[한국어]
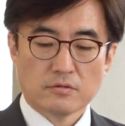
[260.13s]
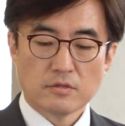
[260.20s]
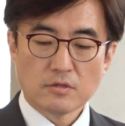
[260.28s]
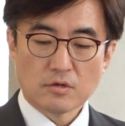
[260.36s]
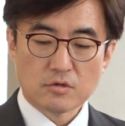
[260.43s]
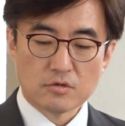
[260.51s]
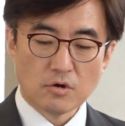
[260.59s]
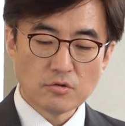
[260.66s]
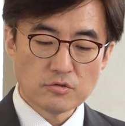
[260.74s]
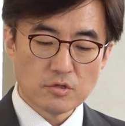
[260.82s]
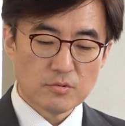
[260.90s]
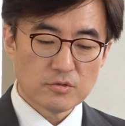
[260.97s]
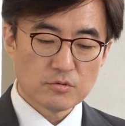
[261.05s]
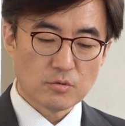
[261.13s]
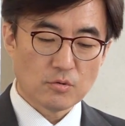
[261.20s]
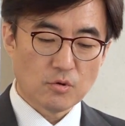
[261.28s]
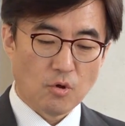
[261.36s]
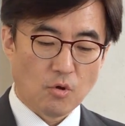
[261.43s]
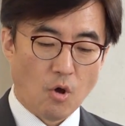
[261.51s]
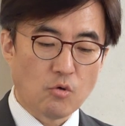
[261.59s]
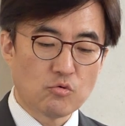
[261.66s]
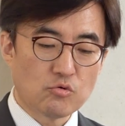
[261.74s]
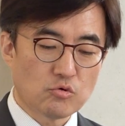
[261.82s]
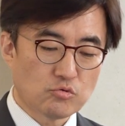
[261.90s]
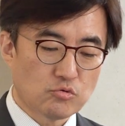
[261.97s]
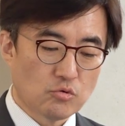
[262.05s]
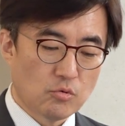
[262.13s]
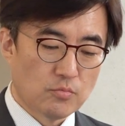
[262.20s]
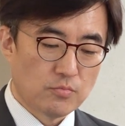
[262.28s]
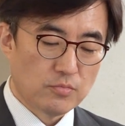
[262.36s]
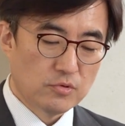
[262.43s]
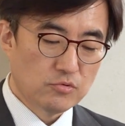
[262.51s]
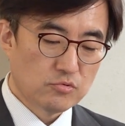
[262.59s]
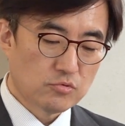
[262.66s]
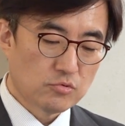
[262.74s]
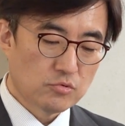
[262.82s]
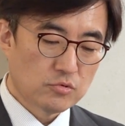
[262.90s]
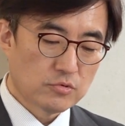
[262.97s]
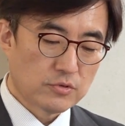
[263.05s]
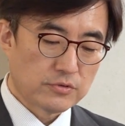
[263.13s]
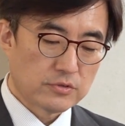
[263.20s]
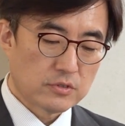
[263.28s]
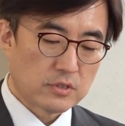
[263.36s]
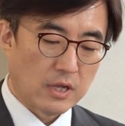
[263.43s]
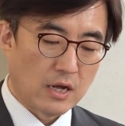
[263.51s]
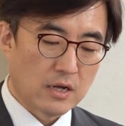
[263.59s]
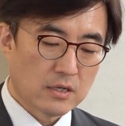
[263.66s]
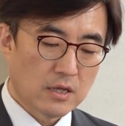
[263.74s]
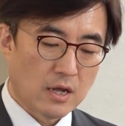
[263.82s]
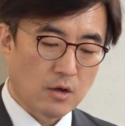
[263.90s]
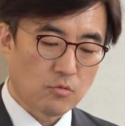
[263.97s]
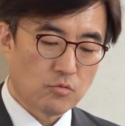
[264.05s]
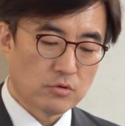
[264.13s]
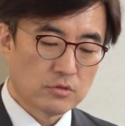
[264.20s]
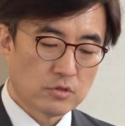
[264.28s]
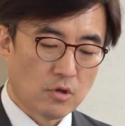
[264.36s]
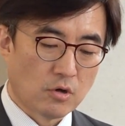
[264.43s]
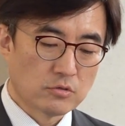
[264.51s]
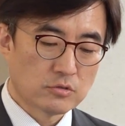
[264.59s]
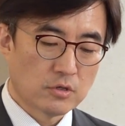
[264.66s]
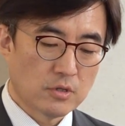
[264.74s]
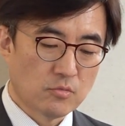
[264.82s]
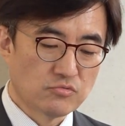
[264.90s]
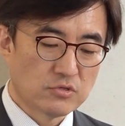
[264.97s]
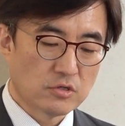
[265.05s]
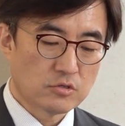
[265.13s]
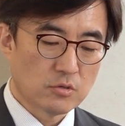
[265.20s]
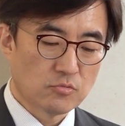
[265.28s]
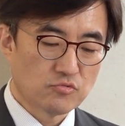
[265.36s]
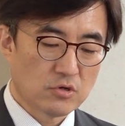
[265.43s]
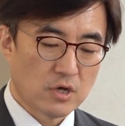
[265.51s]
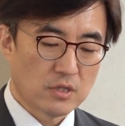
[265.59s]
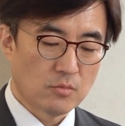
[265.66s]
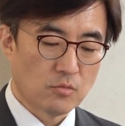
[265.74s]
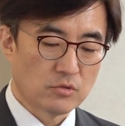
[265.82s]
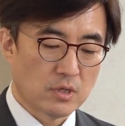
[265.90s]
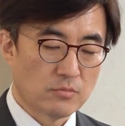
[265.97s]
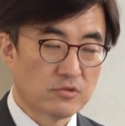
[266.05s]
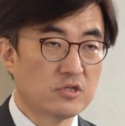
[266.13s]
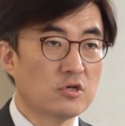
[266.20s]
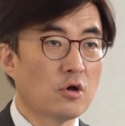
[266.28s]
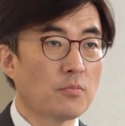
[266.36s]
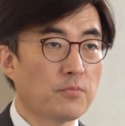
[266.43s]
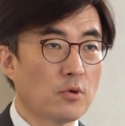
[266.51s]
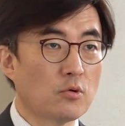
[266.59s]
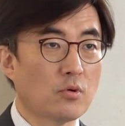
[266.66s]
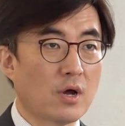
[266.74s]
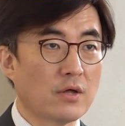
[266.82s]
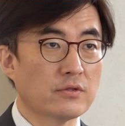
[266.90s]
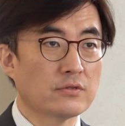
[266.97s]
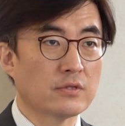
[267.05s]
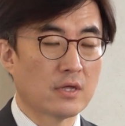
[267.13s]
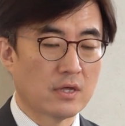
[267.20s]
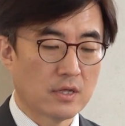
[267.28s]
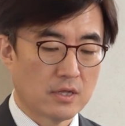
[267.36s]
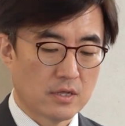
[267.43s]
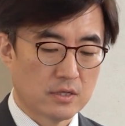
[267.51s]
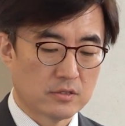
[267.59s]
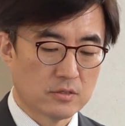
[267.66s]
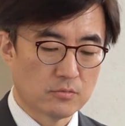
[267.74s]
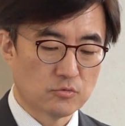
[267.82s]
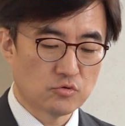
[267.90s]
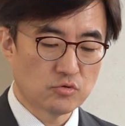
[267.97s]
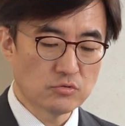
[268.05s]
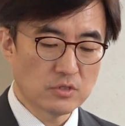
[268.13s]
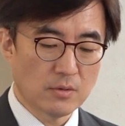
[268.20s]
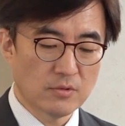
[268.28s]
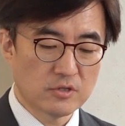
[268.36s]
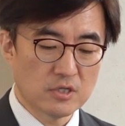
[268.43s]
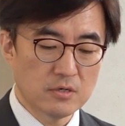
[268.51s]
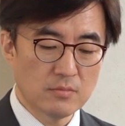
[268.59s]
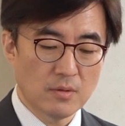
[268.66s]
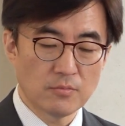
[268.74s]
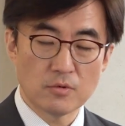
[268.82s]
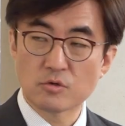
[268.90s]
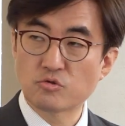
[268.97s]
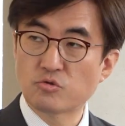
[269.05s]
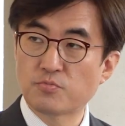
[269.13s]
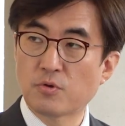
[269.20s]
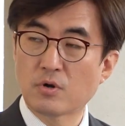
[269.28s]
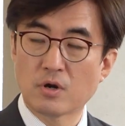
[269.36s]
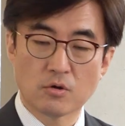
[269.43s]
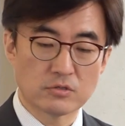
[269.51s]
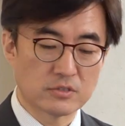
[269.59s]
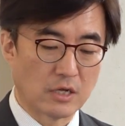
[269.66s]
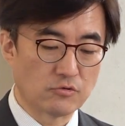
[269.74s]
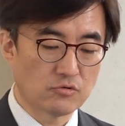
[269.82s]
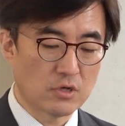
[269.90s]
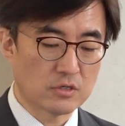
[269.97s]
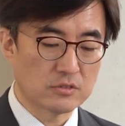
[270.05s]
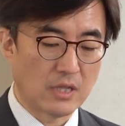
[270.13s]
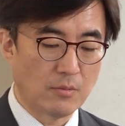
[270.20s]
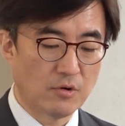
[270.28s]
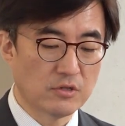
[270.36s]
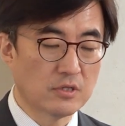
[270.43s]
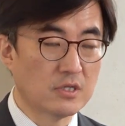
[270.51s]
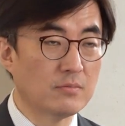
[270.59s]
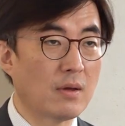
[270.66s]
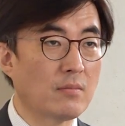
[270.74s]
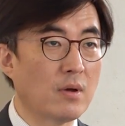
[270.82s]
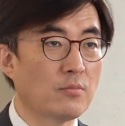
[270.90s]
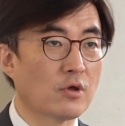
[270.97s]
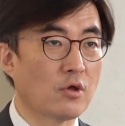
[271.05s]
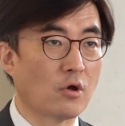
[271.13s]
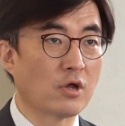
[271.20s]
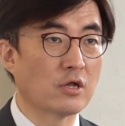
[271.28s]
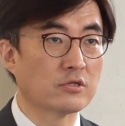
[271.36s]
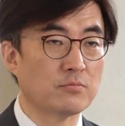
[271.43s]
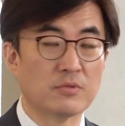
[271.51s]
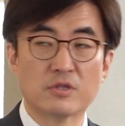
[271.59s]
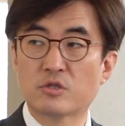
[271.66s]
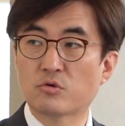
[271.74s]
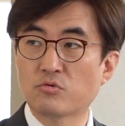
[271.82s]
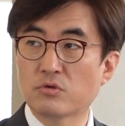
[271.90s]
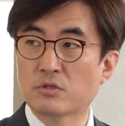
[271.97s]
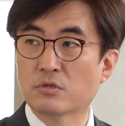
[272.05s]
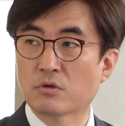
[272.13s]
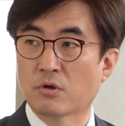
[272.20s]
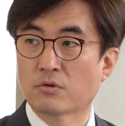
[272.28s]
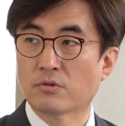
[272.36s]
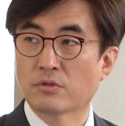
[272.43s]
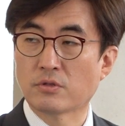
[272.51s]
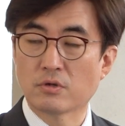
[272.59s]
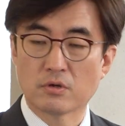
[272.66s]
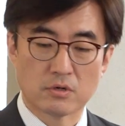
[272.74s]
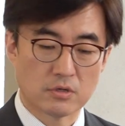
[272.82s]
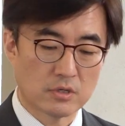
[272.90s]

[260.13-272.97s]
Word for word: 근데 이제 그런 점에서 좀 거꾸로 또 민주당이 갖고 있는 경선의 문제점 중에 하나 뭐냐면 지역별로 하는데 음. 지금 충남에 칠만 명이 투표를 한 것이 나중에 그 남아있는 이백만 명의 영향을 좀 미치고 음. 있는 거거든요.